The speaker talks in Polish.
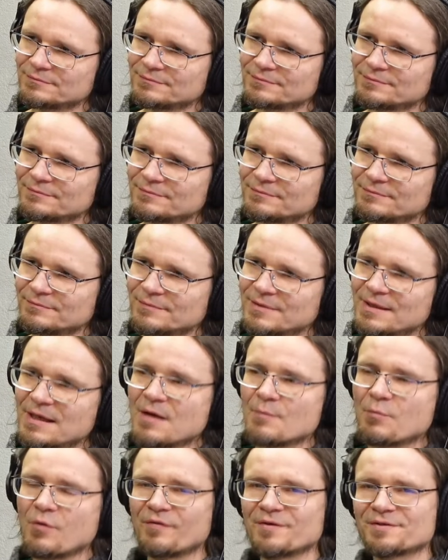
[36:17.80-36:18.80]
Mhm.
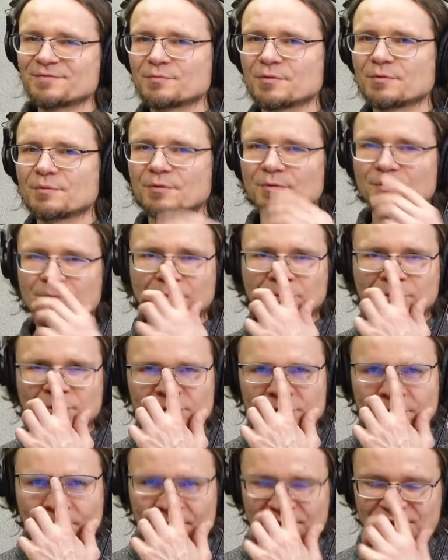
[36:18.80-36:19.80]
Powiedzmy, e,
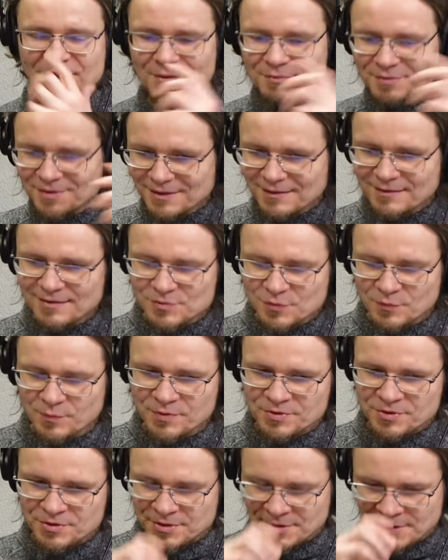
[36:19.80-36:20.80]
dość, chciałem kilka słów
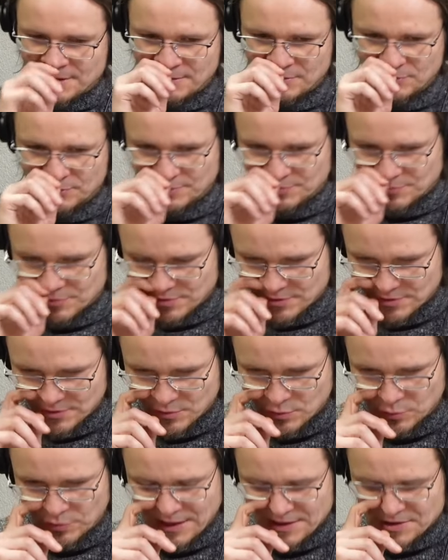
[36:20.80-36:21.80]
powiedzieć jednak o tym
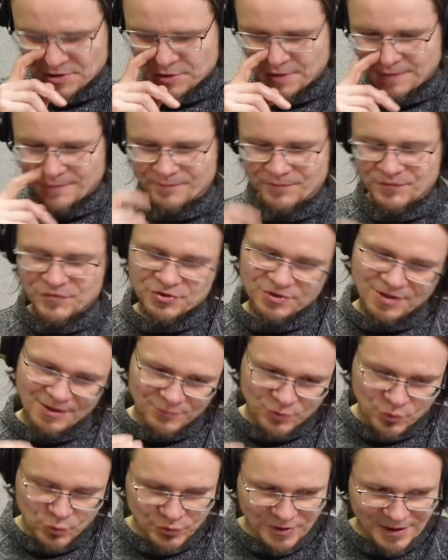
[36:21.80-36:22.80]
Q-teście, e, czytaj
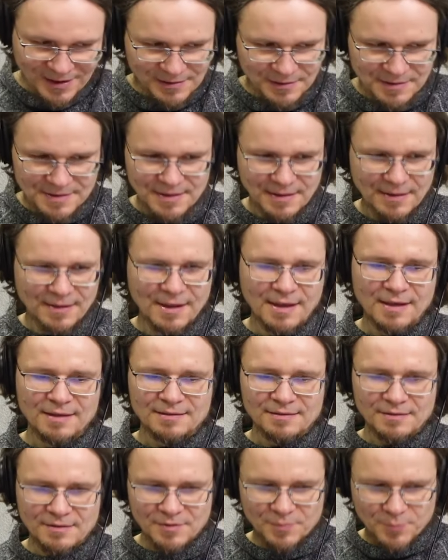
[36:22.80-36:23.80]
Q-technice.
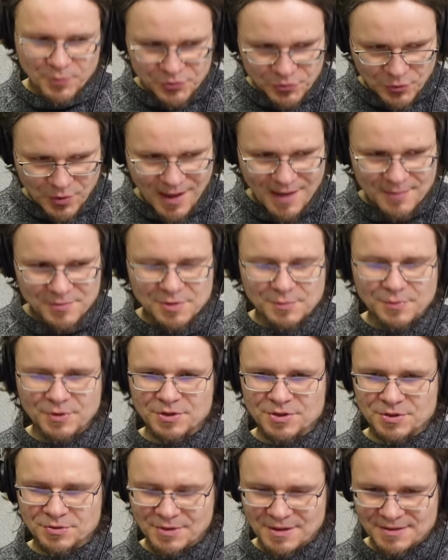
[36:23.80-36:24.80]
E, poszukałem
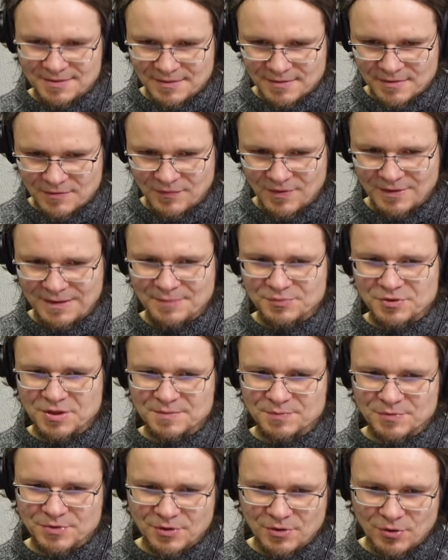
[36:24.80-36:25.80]
sobie, że ona stosowana
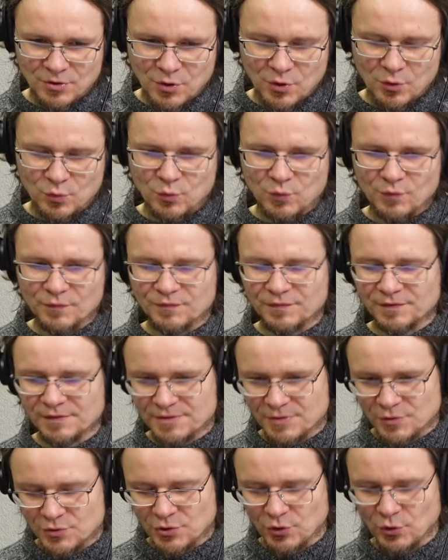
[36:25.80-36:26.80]
przez psychologów i
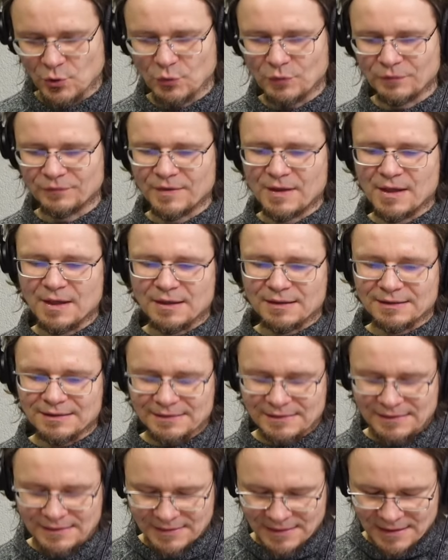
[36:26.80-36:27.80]
socjologów.
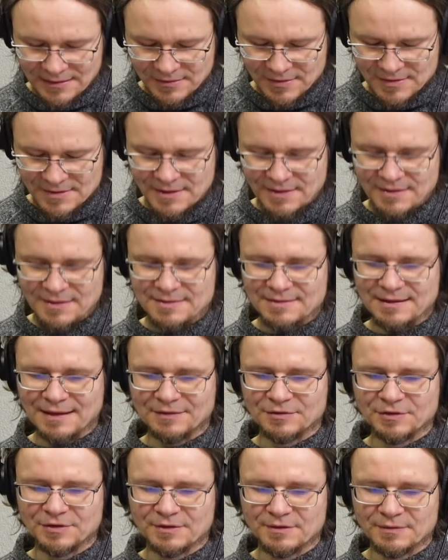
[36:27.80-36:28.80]
Jedna, to jest jedna z
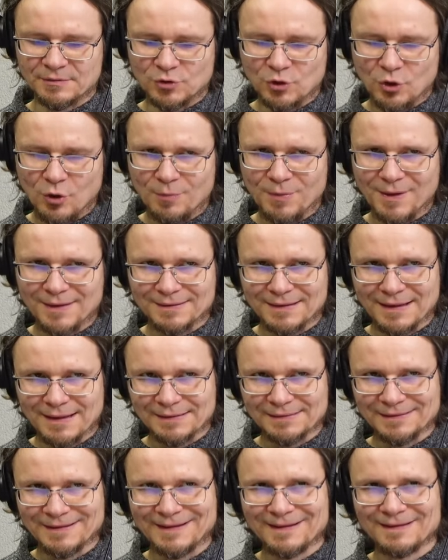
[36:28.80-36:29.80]
technik. Do
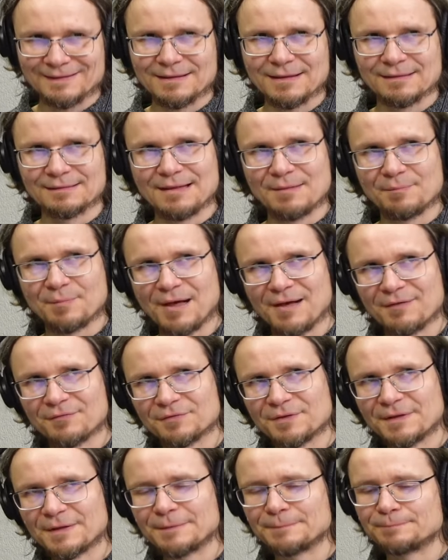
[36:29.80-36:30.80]
badania tak
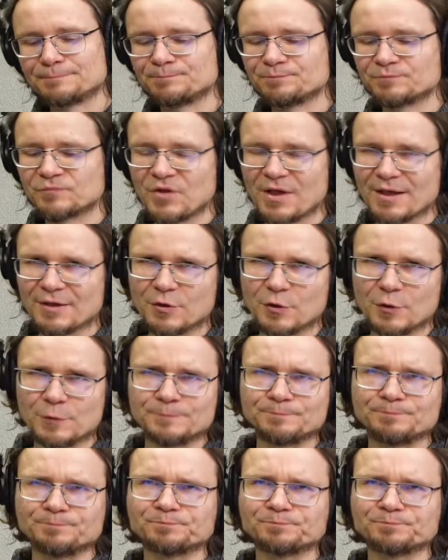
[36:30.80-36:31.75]
naprawdę tego...